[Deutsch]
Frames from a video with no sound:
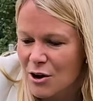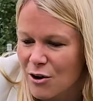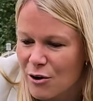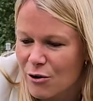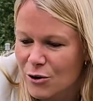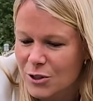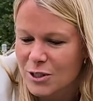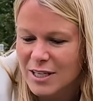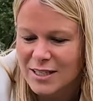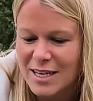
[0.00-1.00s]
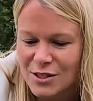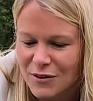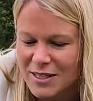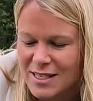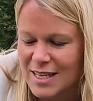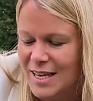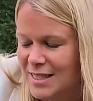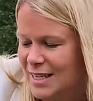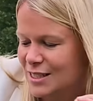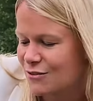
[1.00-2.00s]
Und äh, deswegen ist es ganz,
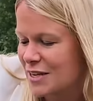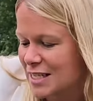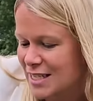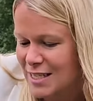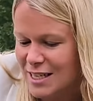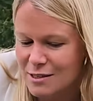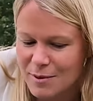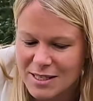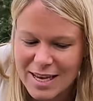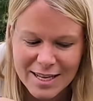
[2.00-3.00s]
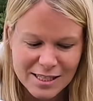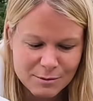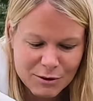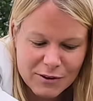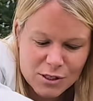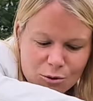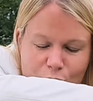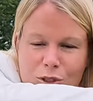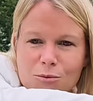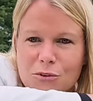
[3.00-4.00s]
ganz wichtig, dass man das Ganze mit was
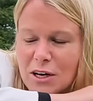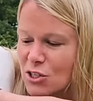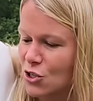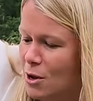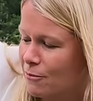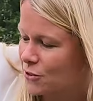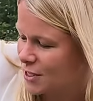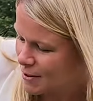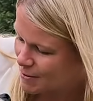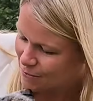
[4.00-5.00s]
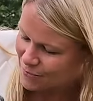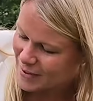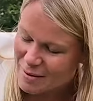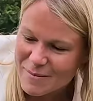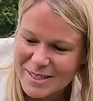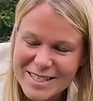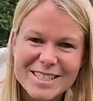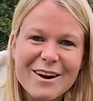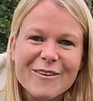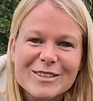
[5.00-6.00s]
Gutem verknüpft, damit
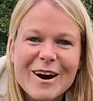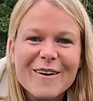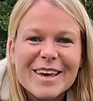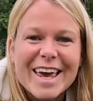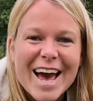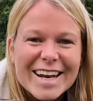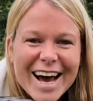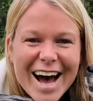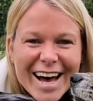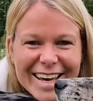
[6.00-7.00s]
der Hund auch gerne Haare